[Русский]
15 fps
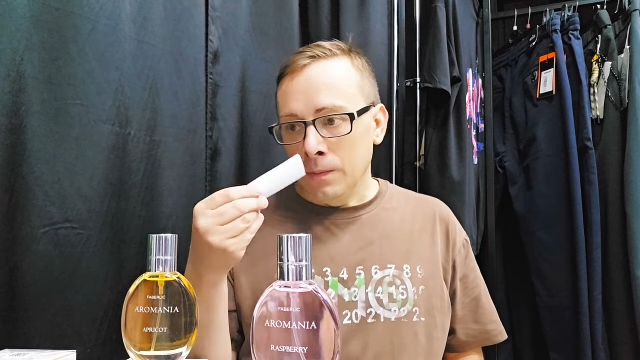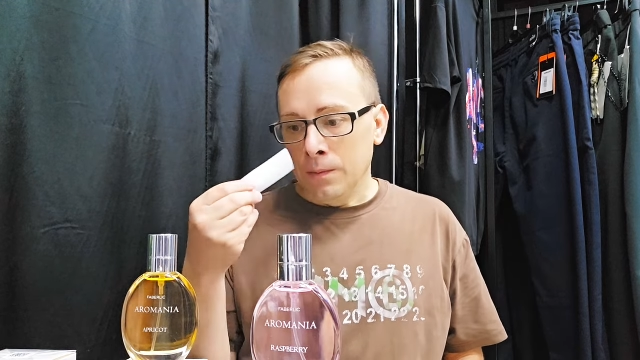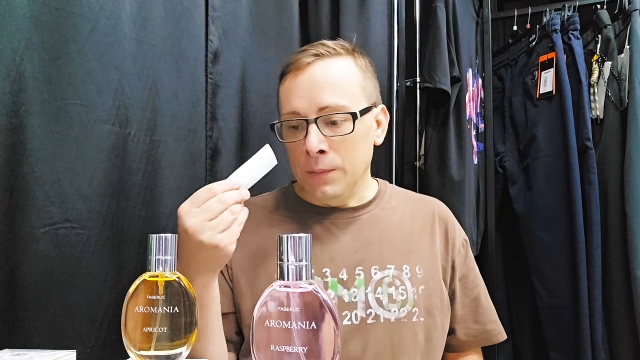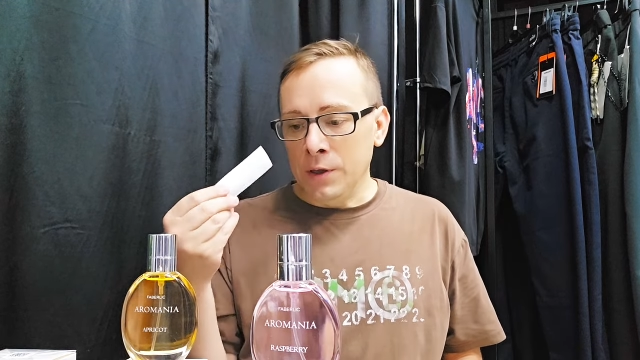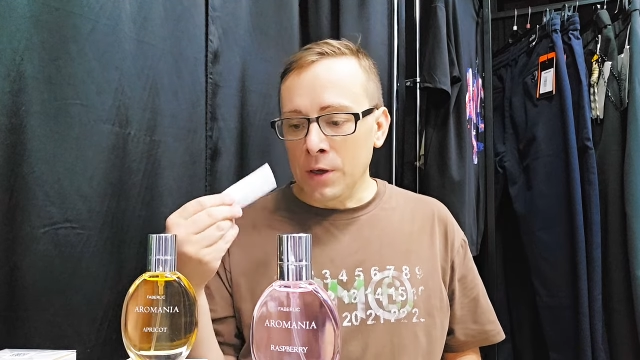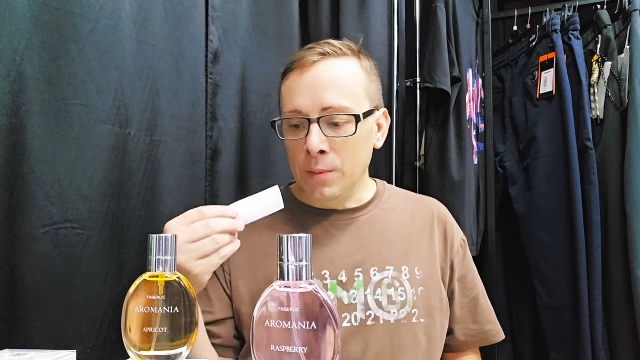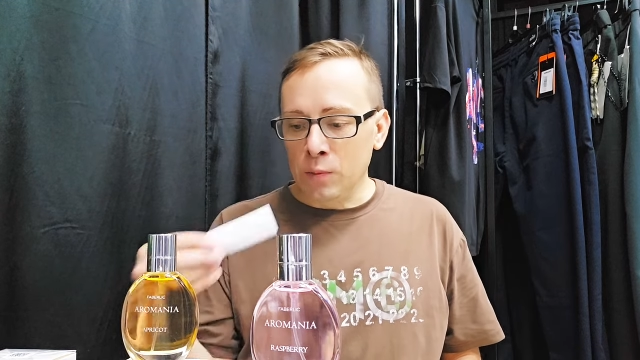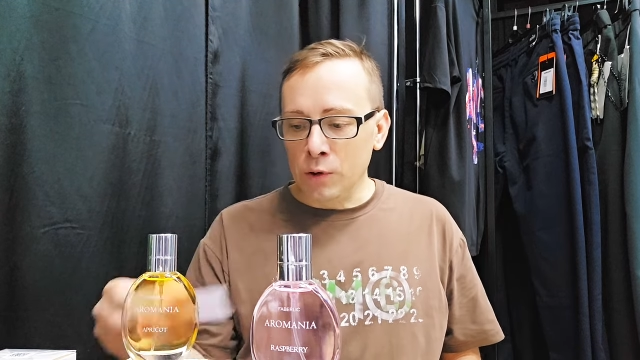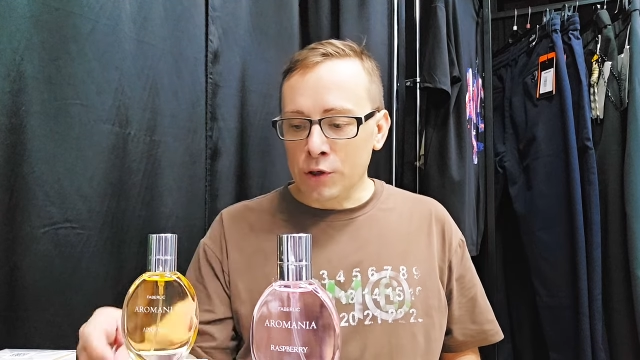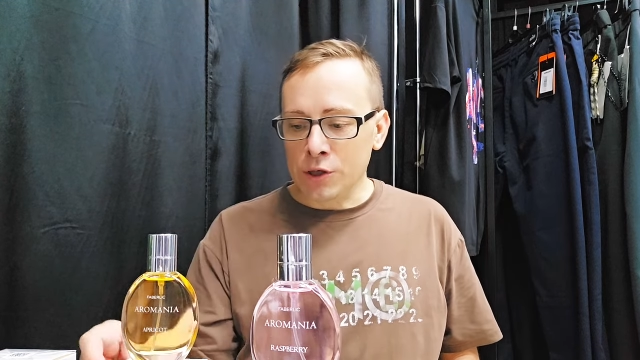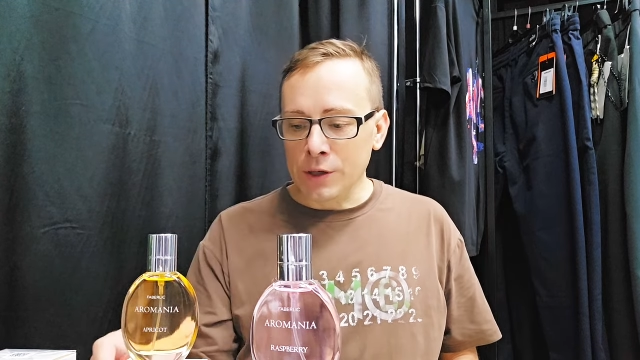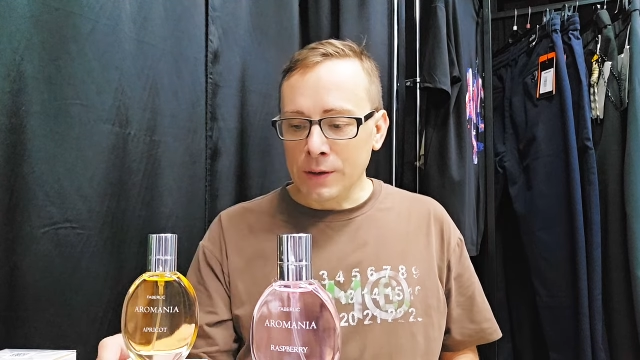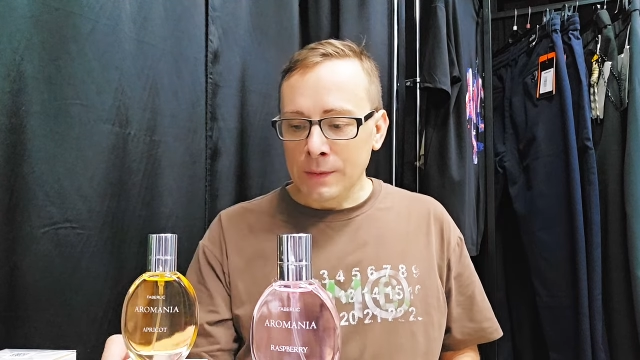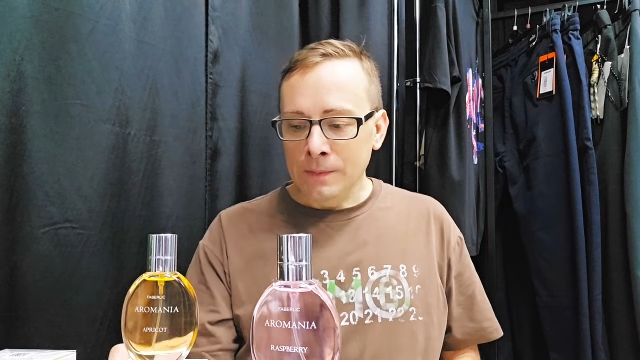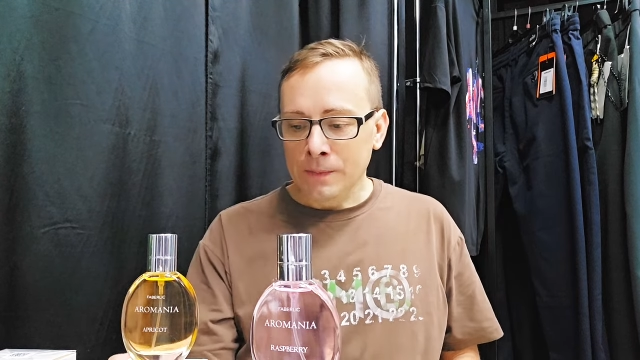мне
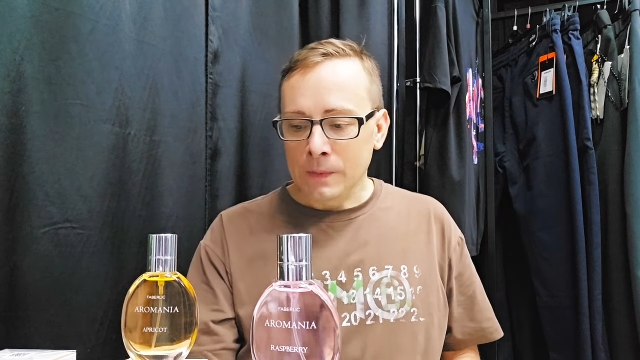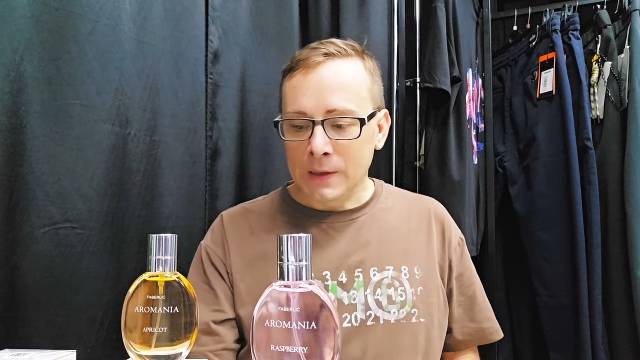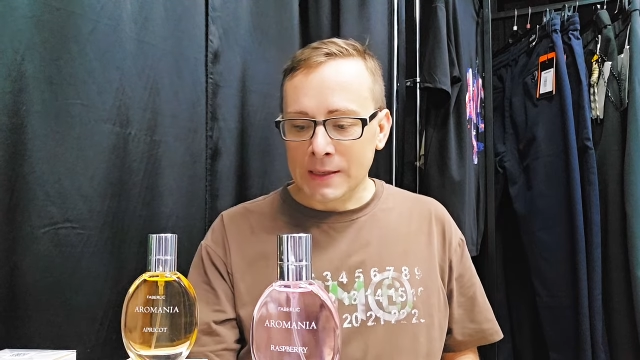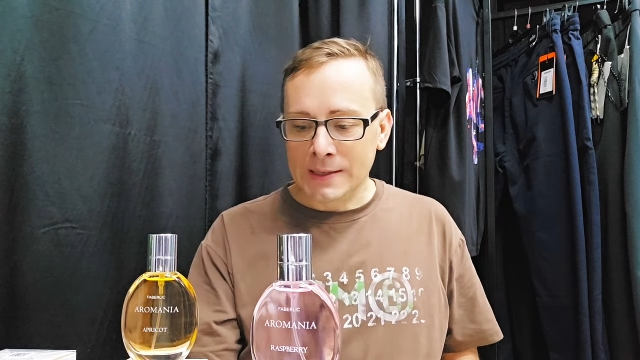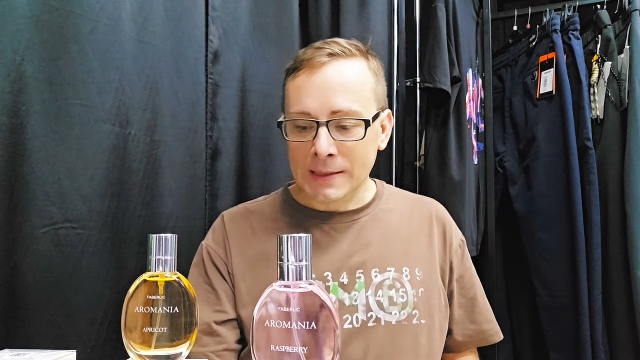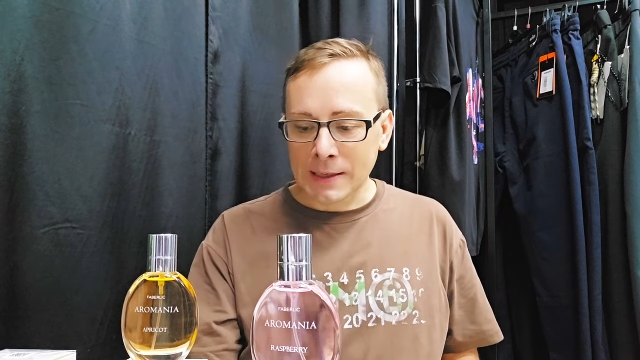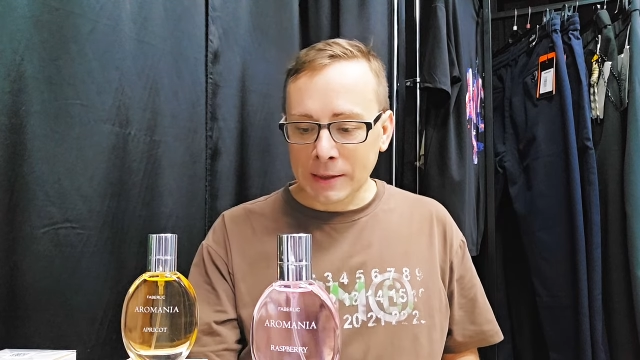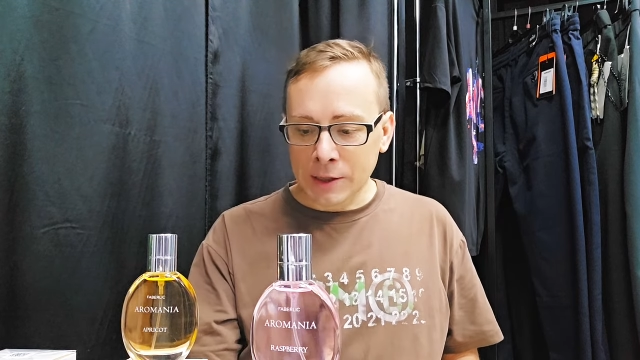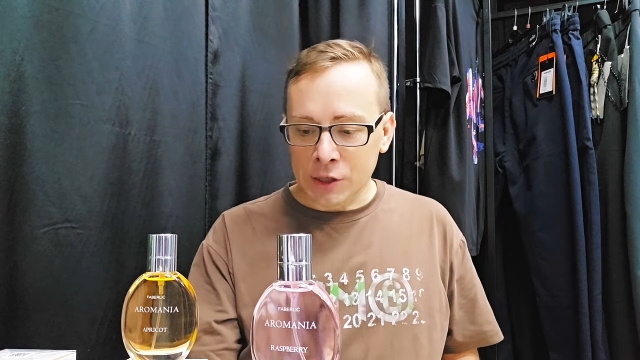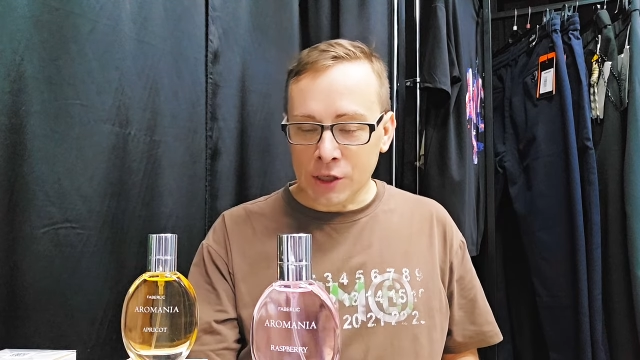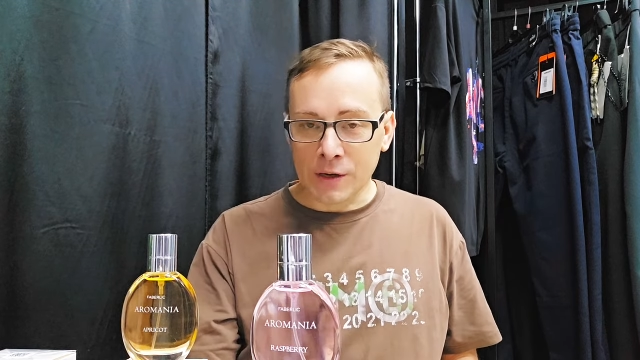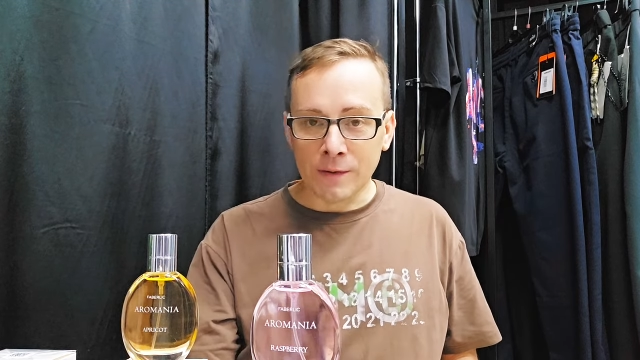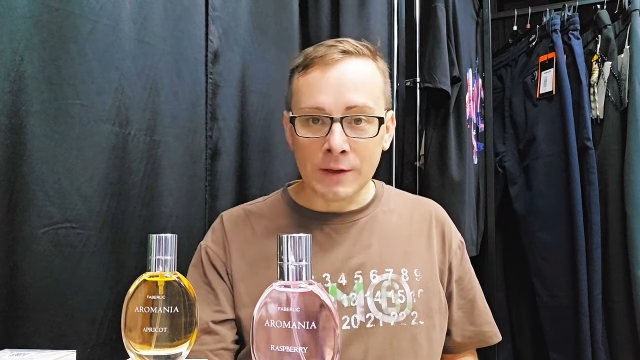больше кислиночка